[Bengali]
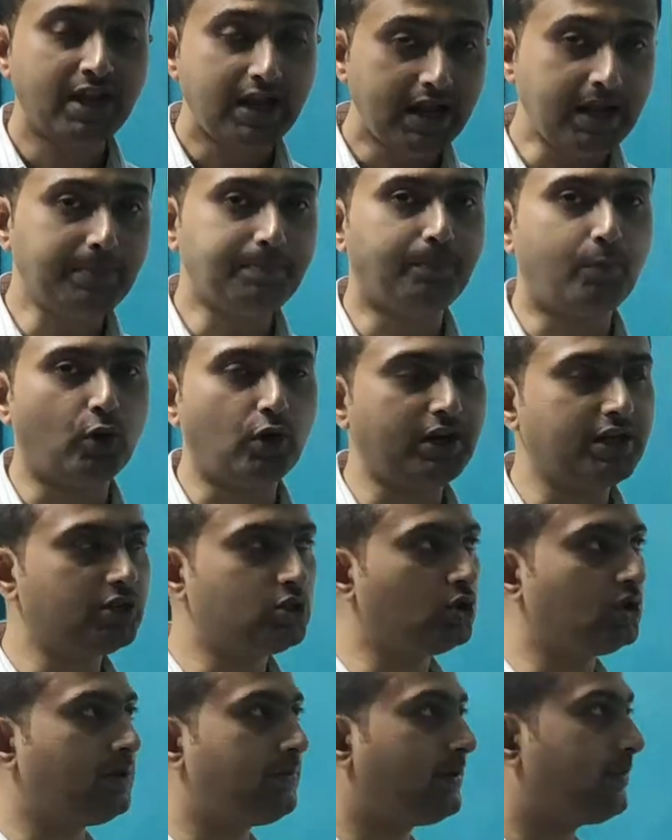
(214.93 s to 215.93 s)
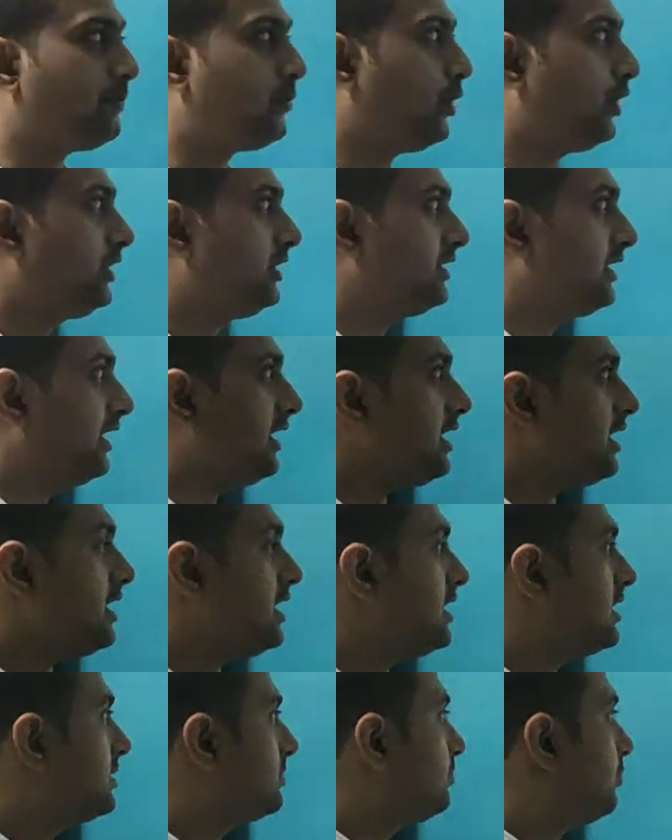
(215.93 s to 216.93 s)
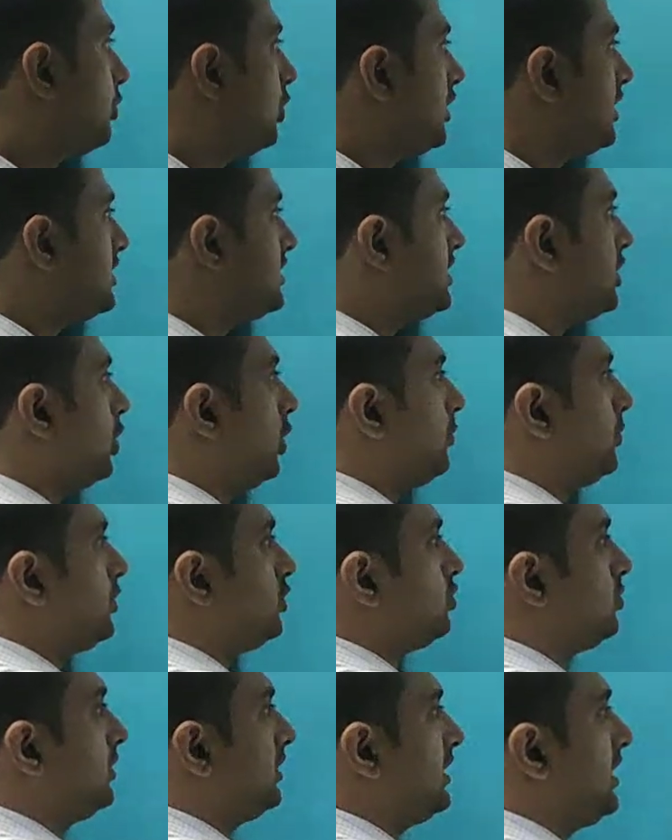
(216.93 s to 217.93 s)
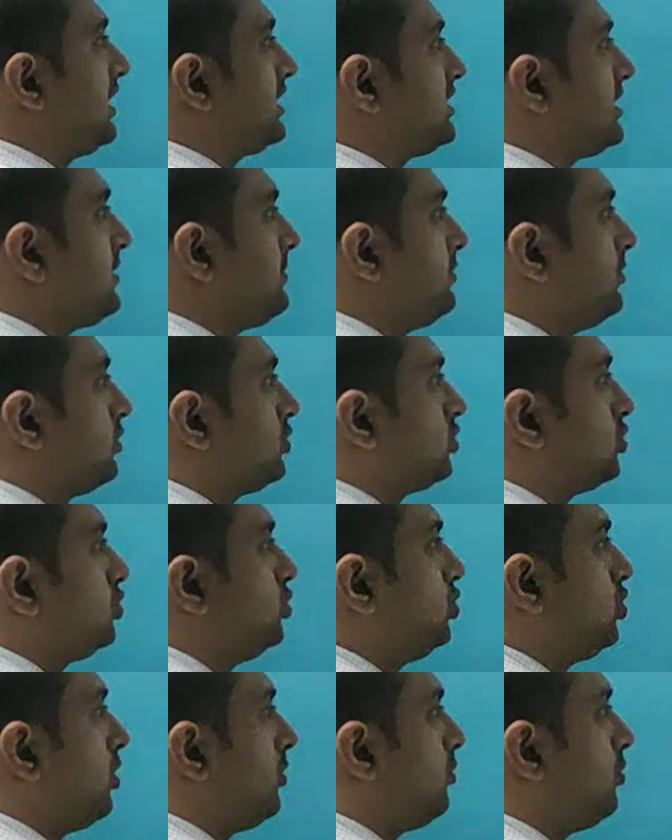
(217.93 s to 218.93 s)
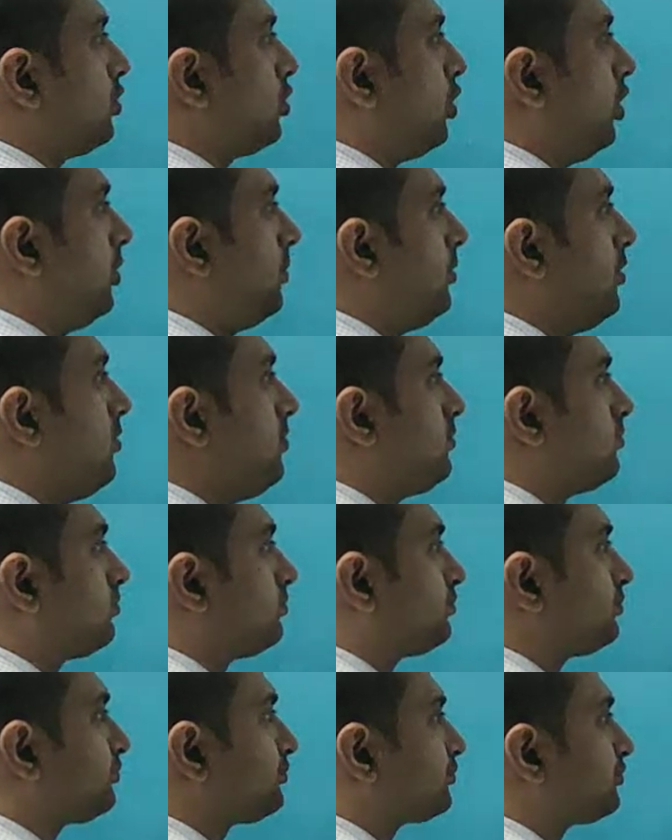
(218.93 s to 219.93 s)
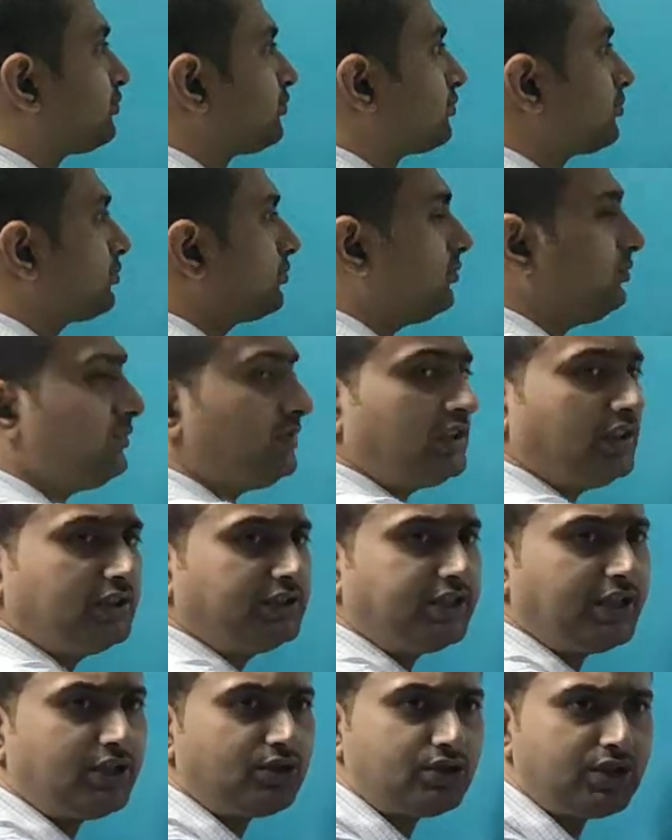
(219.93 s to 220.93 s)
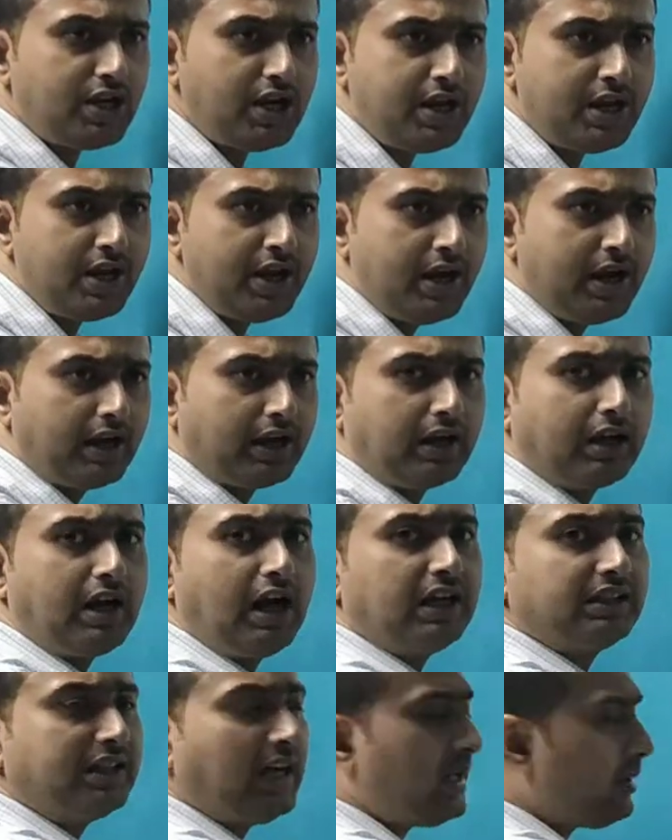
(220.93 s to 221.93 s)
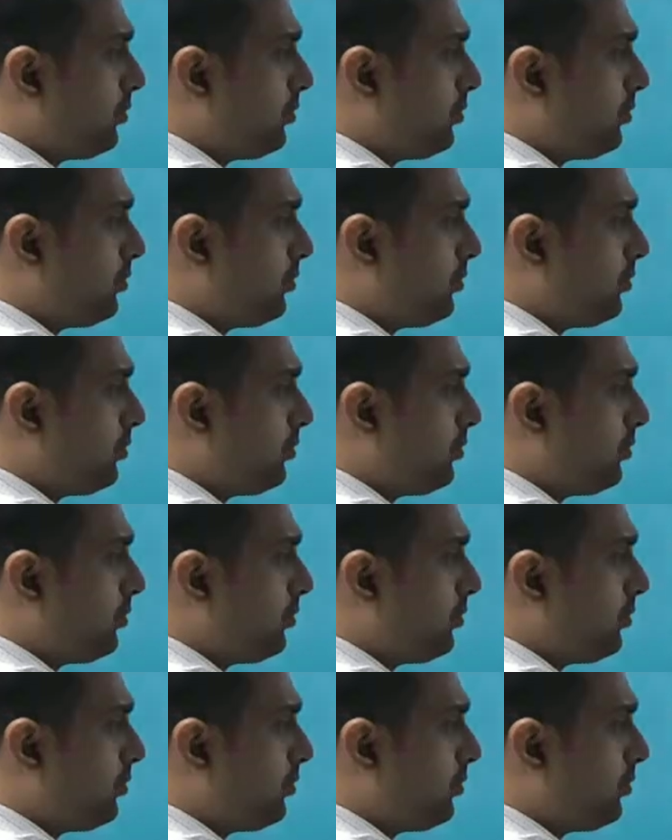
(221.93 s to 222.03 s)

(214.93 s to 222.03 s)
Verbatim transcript: এর পরের যদি আমরা পয়েন্ট দেখি পরের যে গল্পটি তোমাদের আছে দু নম্বর গল্প সেটা হচ্ছে গাধার